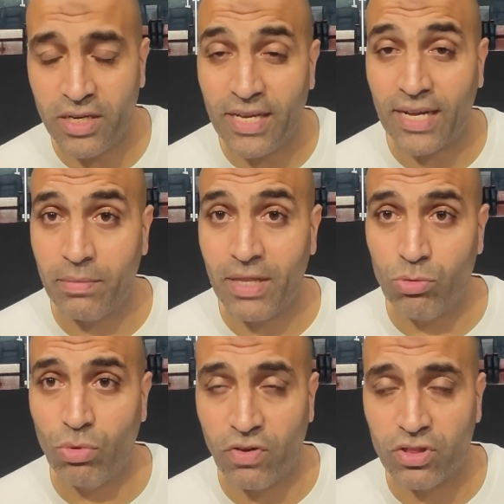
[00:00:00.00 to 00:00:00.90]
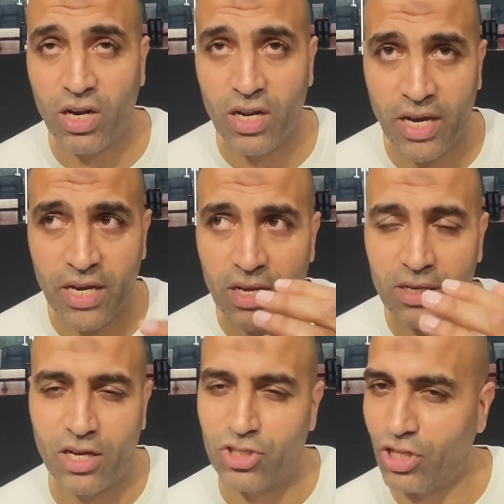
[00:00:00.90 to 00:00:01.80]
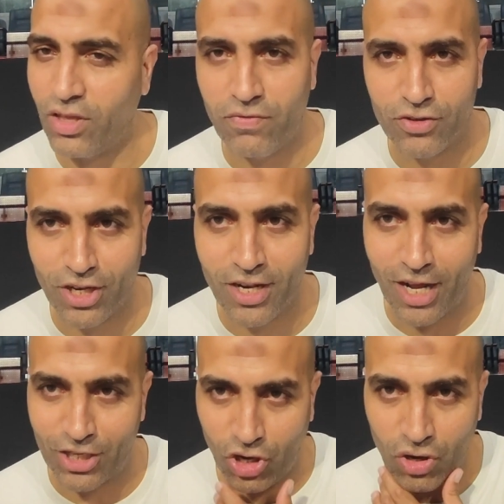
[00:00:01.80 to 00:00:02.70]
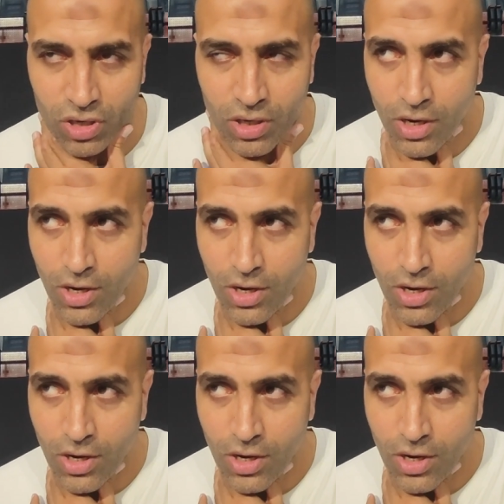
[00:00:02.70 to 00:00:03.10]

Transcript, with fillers: النادي يعتمد عليهم الفتره اللي جايه خاصه في ظل الاسعار